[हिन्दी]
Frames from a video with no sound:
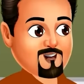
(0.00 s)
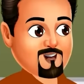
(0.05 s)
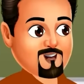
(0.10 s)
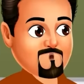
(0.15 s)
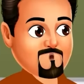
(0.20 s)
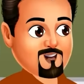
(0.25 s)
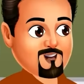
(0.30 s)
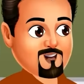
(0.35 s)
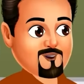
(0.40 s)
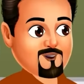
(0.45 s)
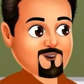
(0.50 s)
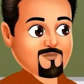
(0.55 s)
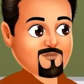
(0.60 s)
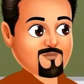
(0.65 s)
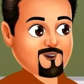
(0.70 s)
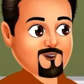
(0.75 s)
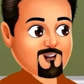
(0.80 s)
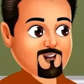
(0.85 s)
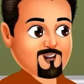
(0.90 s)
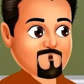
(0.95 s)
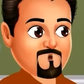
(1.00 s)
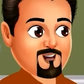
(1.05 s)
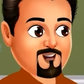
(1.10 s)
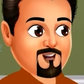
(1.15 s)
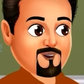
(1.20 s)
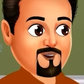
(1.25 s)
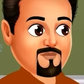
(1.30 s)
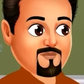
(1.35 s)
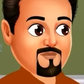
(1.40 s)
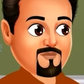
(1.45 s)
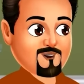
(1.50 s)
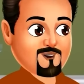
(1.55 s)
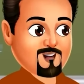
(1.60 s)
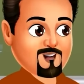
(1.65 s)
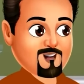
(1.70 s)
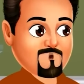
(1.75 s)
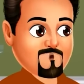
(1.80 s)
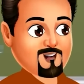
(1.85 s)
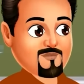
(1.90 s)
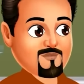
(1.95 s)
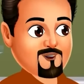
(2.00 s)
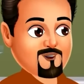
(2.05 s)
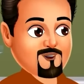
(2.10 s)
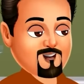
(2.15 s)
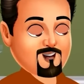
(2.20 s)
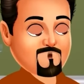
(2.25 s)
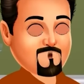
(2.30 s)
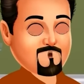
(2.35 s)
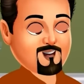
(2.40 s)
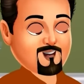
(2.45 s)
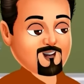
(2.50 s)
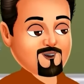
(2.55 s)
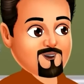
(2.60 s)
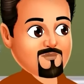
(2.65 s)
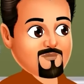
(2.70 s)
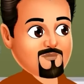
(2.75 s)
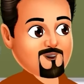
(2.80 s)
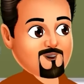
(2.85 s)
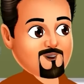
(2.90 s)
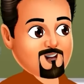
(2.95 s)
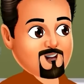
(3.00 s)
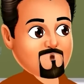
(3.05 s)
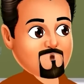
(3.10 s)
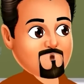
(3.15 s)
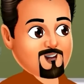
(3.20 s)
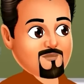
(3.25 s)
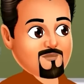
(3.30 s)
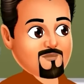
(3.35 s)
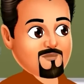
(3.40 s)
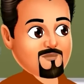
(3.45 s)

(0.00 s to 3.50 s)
मस्का लगाना तो कोई तुझसे सीखे और बता क्या चल रहा है